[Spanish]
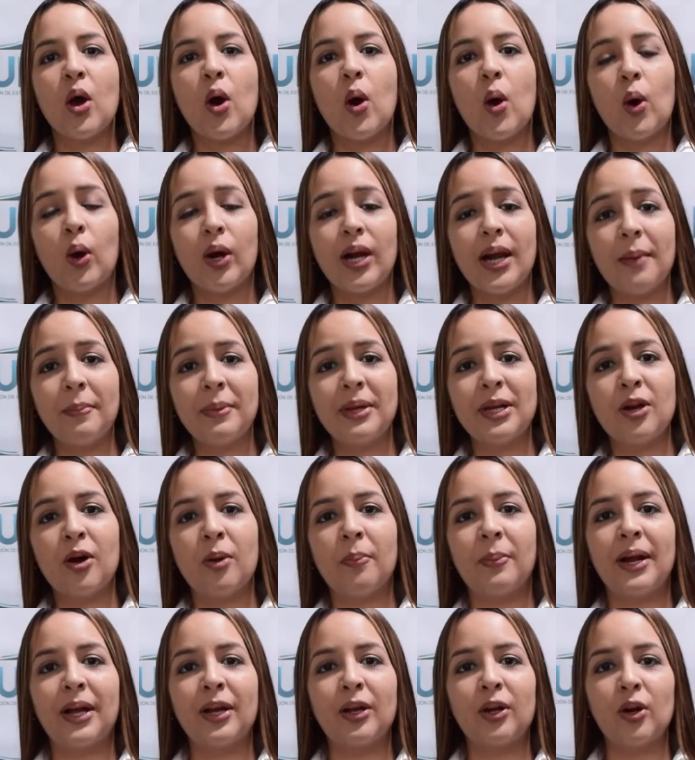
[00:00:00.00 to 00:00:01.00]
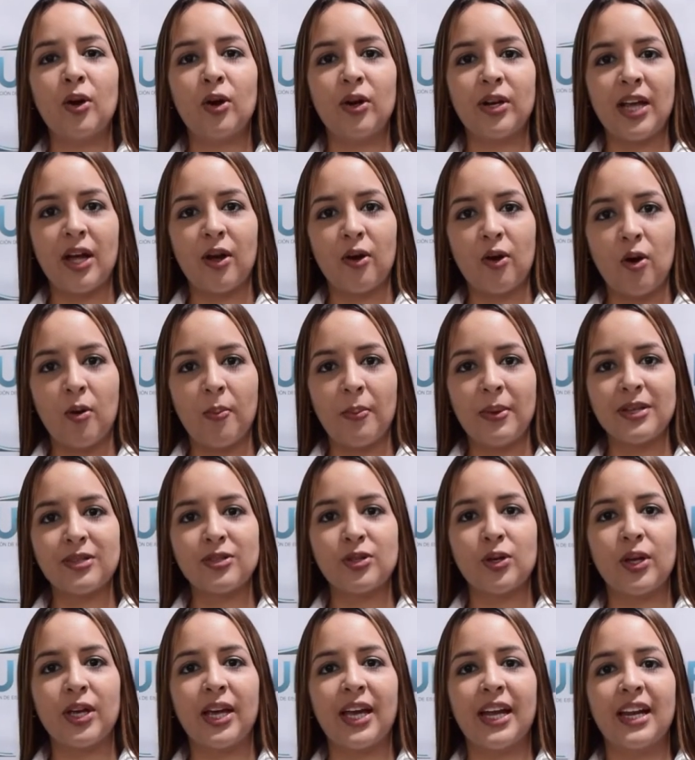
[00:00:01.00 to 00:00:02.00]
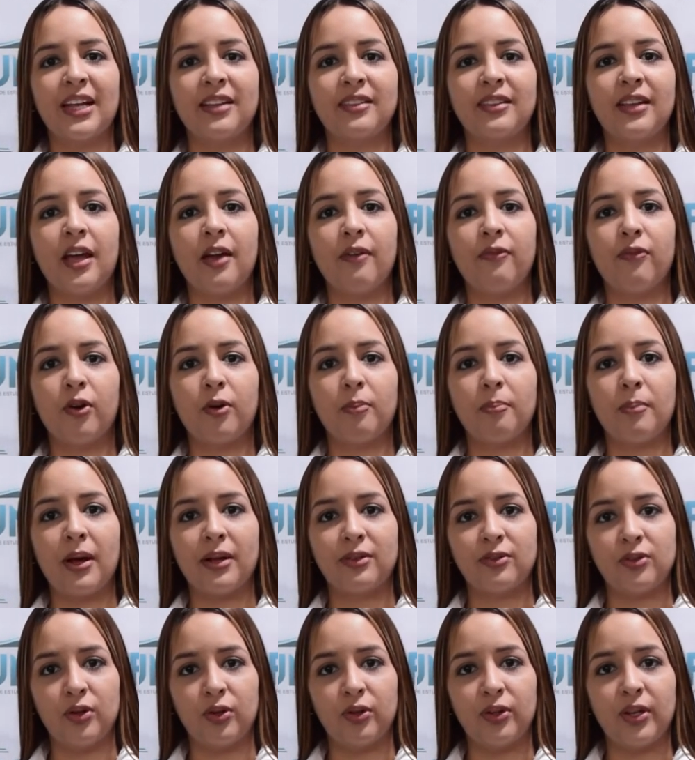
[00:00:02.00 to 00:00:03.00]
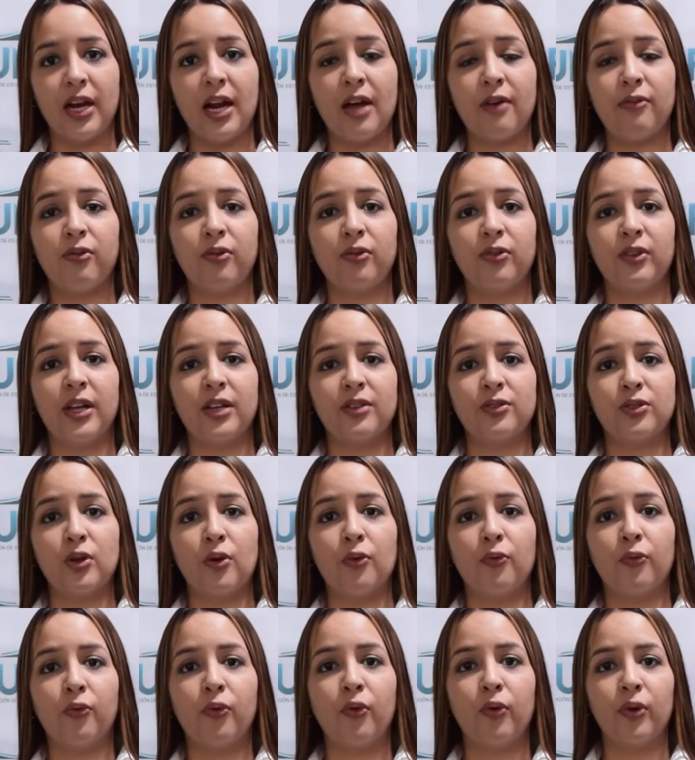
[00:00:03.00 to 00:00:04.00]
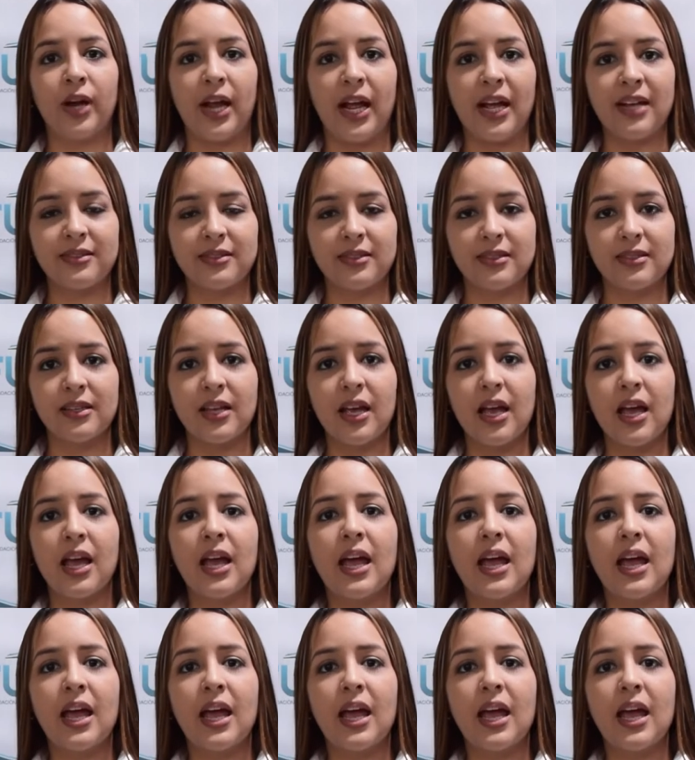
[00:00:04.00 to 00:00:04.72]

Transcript: Hola, mi nombre es Gloria Gómez, soy gerente de formación de la Fundación FUNEX.